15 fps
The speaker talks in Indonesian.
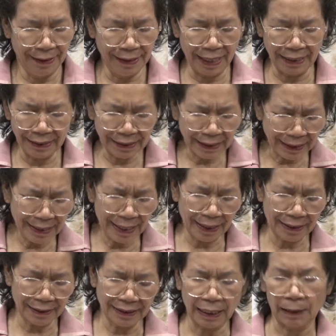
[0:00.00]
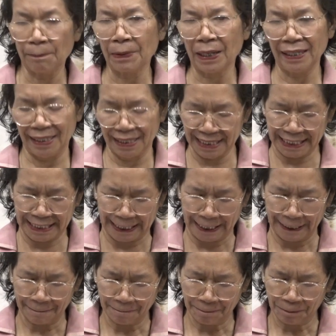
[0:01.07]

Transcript: dan tidak terprediksi.